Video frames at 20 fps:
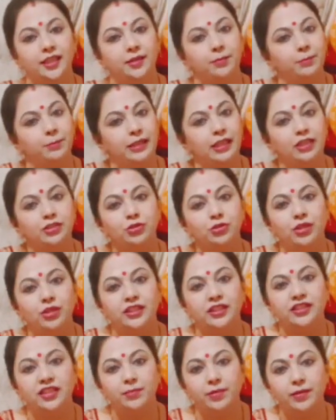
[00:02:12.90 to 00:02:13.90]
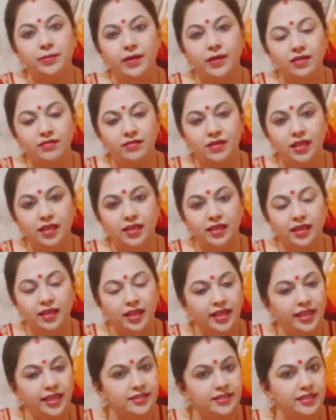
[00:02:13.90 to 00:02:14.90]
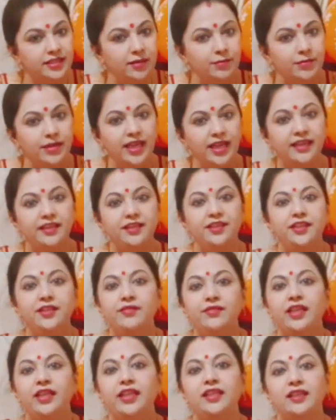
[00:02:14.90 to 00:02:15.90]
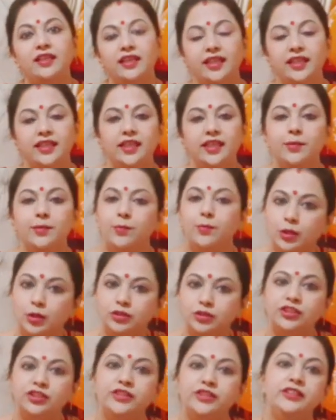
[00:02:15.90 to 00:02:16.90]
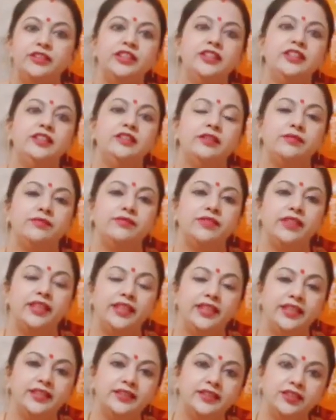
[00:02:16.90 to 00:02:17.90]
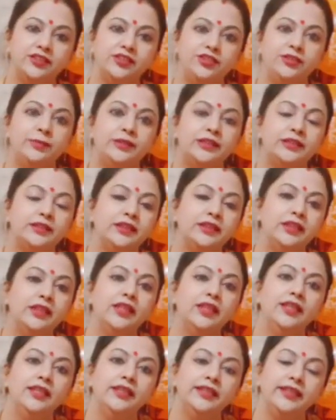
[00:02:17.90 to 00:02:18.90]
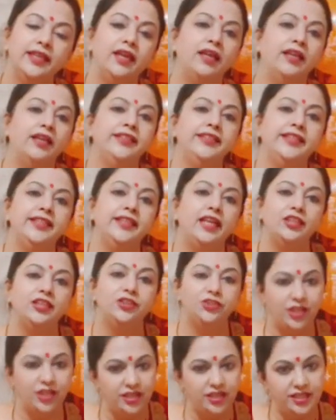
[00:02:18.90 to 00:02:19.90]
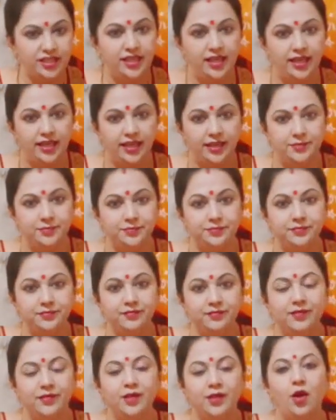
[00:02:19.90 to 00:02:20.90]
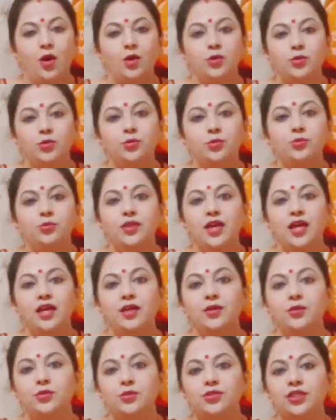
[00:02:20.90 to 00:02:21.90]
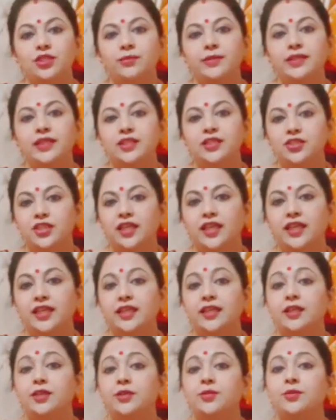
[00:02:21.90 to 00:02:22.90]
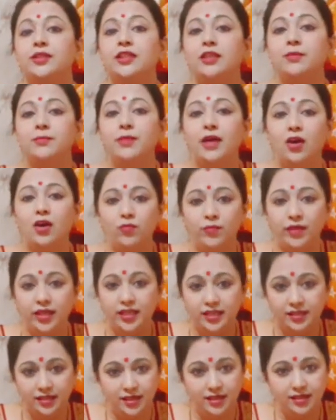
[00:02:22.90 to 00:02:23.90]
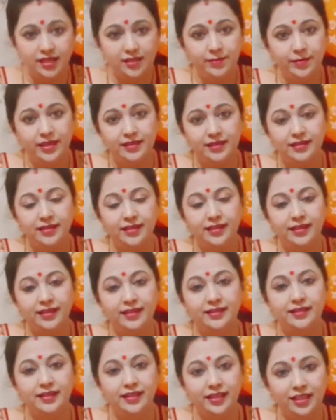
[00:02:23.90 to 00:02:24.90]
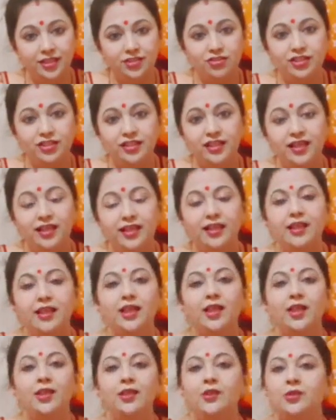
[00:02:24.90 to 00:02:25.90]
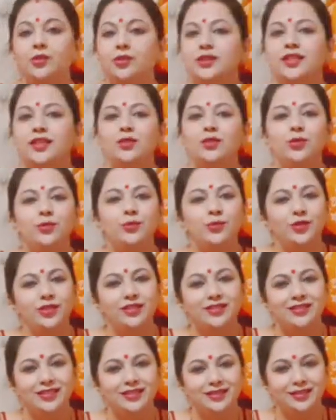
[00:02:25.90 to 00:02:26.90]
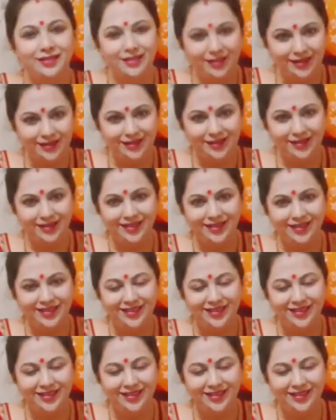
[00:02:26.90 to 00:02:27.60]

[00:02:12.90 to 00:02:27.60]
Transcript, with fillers: मिला जुला सा प्रभाव ला रहा है इसे हम नेगेटिव नहीं कहेंगे पॉजिटिविटी की तरफ कहेंगे सिक्सटी परसेंट कि हाँ ये अच्छा ही है और गुरु का गोचर भी अच्छा रहेगा क्योंकि धन भाव में ही आके बैठ गए हैं धनेश ही हैं तो ये कोई बुरी स्थिति नहीं है